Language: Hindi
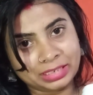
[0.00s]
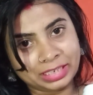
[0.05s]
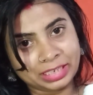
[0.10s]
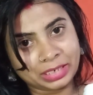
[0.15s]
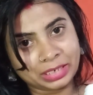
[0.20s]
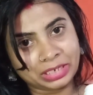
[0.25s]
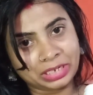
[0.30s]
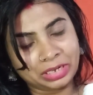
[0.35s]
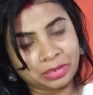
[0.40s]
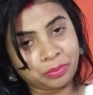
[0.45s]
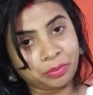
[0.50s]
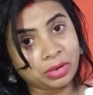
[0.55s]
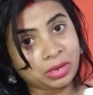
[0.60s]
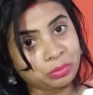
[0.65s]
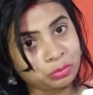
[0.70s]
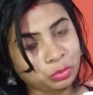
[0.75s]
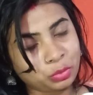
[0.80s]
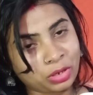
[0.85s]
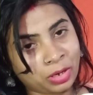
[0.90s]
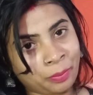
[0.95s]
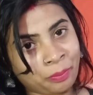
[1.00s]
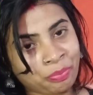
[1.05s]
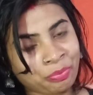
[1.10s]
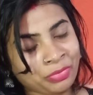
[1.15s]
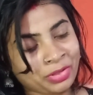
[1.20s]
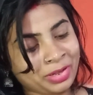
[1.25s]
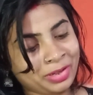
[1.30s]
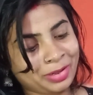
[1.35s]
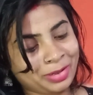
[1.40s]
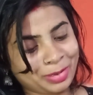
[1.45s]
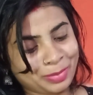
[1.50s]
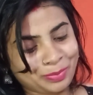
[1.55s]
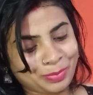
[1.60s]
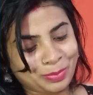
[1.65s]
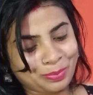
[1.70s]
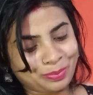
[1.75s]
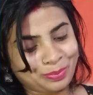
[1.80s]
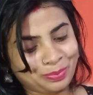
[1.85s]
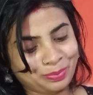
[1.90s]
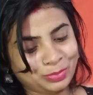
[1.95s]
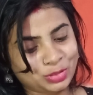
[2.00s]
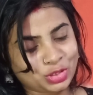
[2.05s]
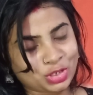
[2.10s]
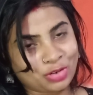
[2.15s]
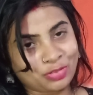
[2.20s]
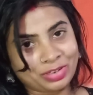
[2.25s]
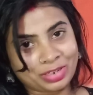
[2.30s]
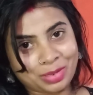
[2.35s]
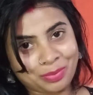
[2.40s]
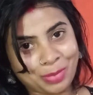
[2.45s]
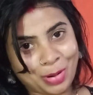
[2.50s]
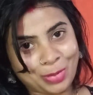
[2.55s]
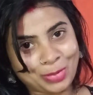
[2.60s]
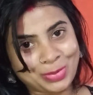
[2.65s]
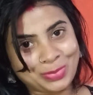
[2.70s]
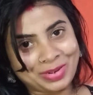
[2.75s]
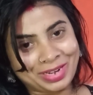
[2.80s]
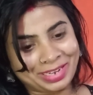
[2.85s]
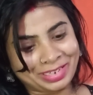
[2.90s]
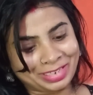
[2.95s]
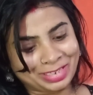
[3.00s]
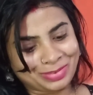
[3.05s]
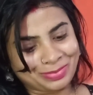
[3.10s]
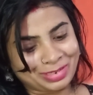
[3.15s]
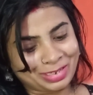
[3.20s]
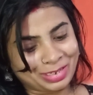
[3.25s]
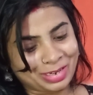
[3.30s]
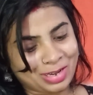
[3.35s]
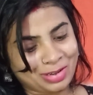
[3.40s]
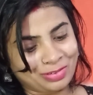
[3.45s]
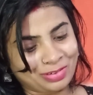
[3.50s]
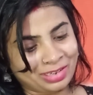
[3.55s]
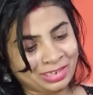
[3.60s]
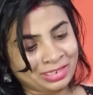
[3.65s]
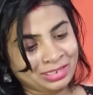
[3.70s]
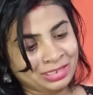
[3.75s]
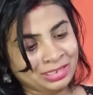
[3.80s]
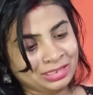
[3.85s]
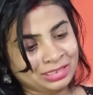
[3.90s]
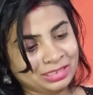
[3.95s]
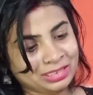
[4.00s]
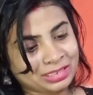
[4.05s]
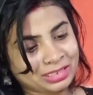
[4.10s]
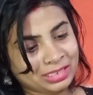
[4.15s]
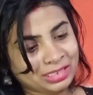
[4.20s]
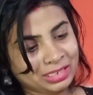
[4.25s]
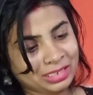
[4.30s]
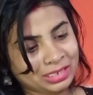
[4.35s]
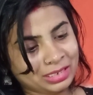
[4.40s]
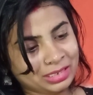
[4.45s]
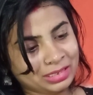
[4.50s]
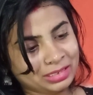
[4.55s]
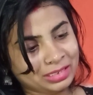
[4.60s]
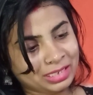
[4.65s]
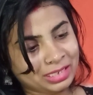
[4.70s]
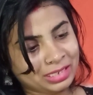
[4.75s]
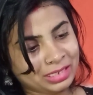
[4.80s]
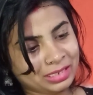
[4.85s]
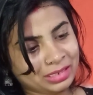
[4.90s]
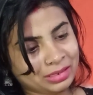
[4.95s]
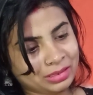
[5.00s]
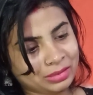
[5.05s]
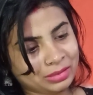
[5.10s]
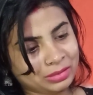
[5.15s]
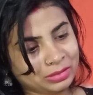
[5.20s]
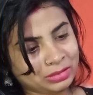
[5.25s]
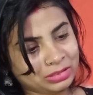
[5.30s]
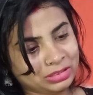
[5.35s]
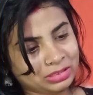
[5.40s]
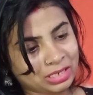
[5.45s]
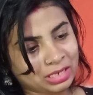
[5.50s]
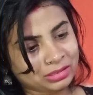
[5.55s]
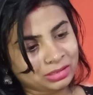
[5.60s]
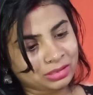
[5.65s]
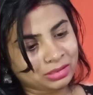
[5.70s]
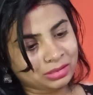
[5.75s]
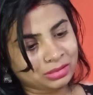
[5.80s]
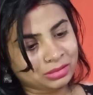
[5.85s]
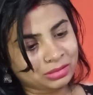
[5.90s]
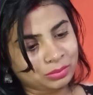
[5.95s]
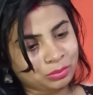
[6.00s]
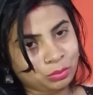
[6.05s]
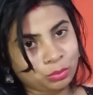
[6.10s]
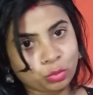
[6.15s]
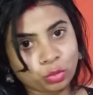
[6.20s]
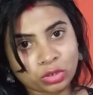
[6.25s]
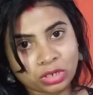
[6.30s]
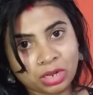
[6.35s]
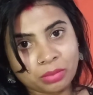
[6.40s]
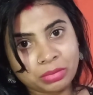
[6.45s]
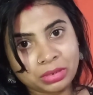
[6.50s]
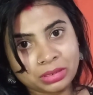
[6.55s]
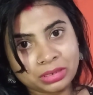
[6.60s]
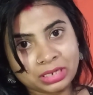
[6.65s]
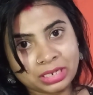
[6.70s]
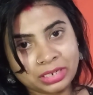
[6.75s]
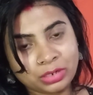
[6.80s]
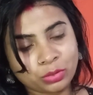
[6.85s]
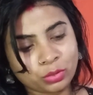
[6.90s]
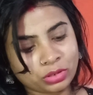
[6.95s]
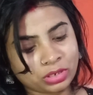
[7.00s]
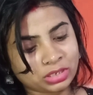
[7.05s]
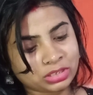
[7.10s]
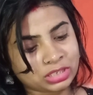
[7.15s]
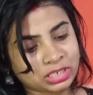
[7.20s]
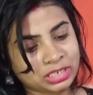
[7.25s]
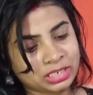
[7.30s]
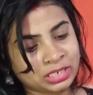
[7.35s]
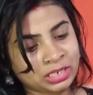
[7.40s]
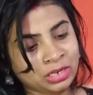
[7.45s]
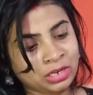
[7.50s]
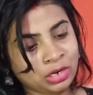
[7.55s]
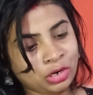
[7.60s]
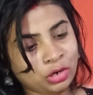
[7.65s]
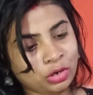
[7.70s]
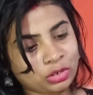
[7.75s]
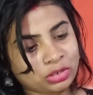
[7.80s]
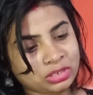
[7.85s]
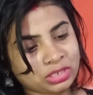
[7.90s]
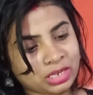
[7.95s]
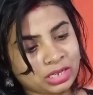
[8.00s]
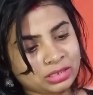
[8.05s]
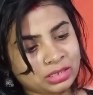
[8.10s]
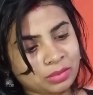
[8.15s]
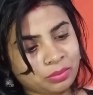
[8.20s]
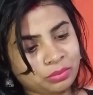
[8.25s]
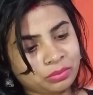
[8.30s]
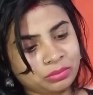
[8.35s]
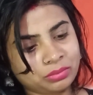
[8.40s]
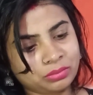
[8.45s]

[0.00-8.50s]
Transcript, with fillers: एक डब्बा पूरा चावल का पाउडर बना के इसमें रखा हुआ है इसकी ये ज़्यादा मोटा भी नहीं होना चाहिए और ज़्यादा